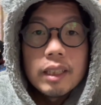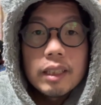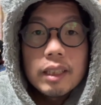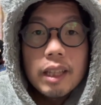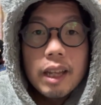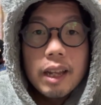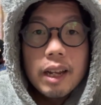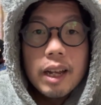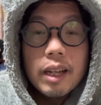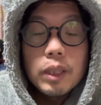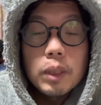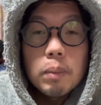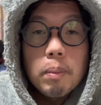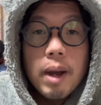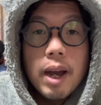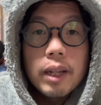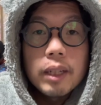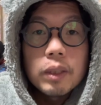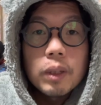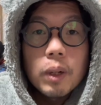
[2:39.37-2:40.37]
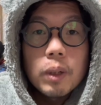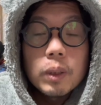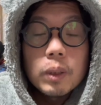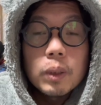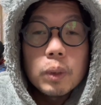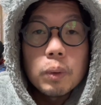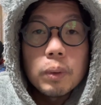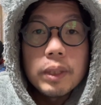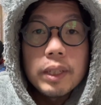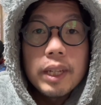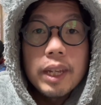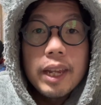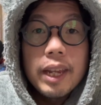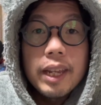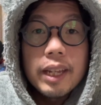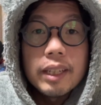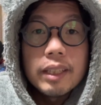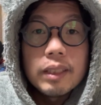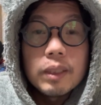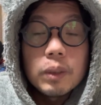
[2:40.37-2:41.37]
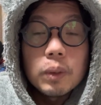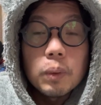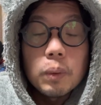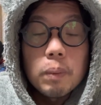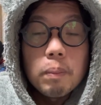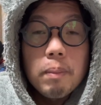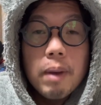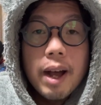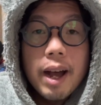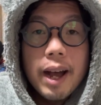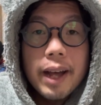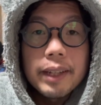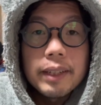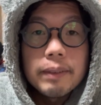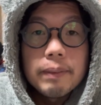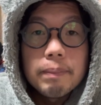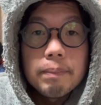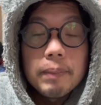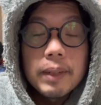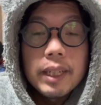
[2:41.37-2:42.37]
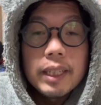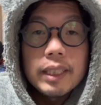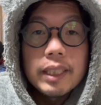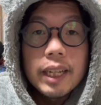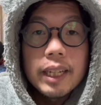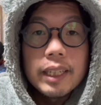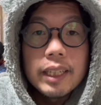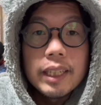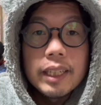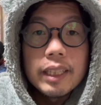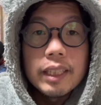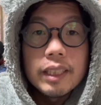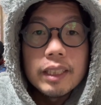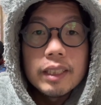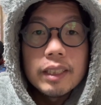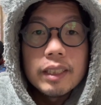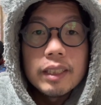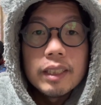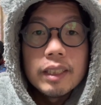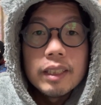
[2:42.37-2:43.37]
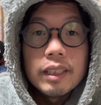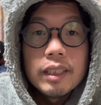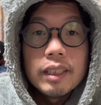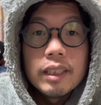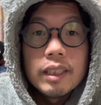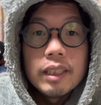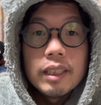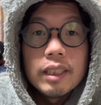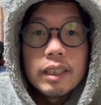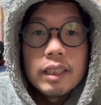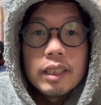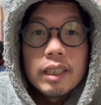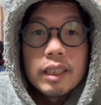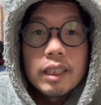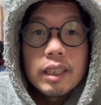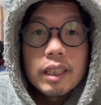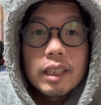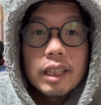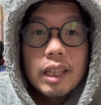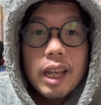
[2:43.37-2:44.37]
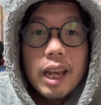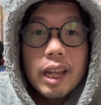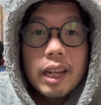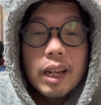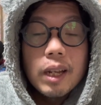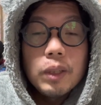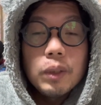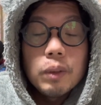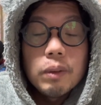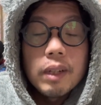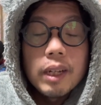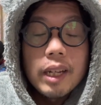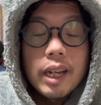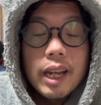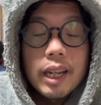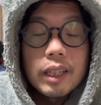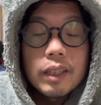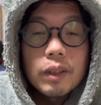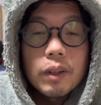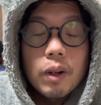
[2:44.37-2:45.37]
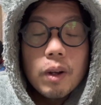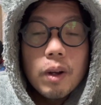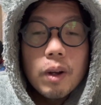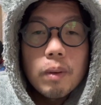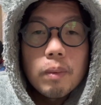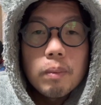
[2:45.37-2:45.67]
แต่ถ้าอยู่บ้านก็ศูนย์เยนศูนย์บาทไม่ได้ใช้เงิน แต่ถ้าอยู่นานๆก็